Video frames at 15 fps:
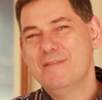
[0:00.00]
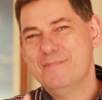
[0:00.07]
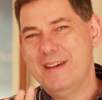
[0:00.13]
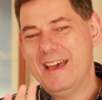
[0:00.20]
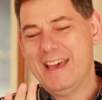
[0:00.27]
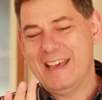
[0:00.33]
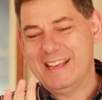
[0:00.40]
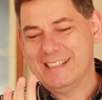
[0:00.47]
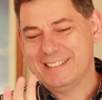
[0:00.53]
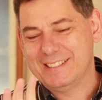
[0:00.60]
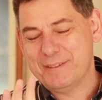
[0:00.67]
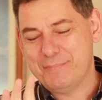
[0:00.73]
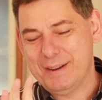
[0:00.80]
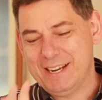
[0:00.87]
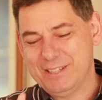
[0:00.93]
mais
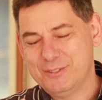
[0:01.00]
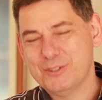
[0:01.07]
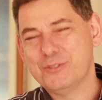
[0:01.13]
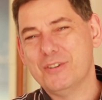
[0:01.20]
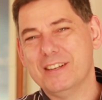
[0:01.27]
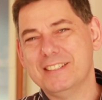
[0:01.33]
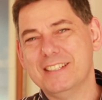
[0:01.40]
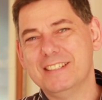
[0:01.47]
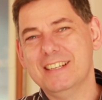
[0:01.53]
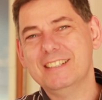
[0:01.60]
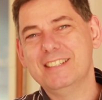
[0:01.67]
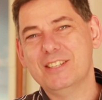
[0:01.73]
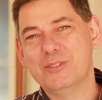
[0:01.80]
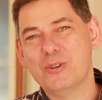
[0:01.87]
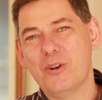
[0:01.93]
c'est pas là-dessus que je vais insister,
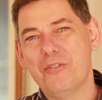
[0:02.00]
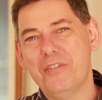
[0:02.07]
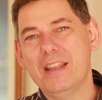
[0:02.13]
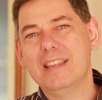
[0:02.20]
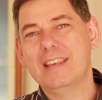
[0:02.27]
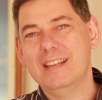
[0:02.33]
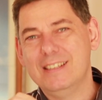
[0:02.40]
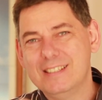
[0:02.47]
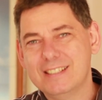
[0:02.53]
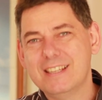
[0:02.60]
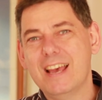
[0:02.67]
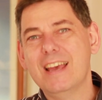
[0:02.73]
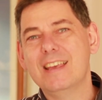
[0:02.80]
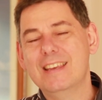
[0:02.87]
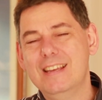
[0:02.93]
c'est sur le fait qu'il
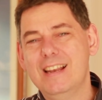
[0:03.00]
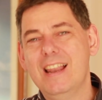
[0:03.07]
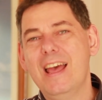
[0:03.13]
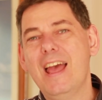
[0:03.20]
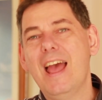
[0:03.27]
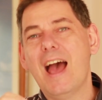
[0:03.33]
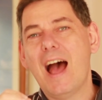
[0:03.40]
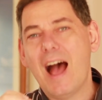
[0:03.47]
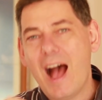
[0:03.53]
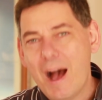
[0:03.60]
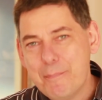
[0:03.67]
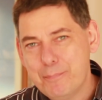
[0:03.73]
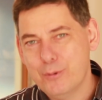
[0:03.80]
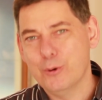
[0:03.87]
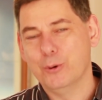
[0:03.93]
sait qu'il est
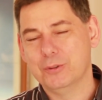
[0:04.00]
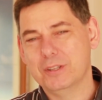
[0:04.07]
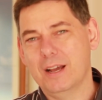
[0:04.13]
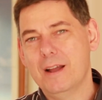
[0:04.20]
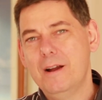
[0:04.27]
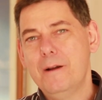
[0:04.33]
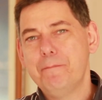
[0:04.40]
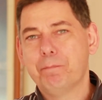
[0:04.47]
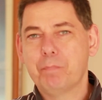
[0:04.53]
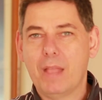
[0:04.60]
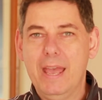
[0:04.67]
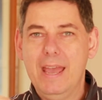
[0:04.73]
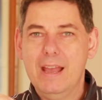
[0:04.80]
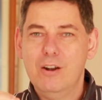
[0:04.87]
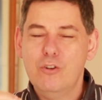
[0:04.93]
apôtre.
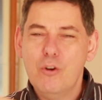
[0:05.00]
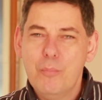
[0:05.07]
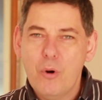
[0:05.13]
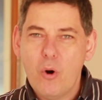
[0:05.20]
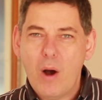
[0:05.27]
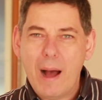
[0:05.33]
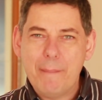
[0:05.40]
Et le mot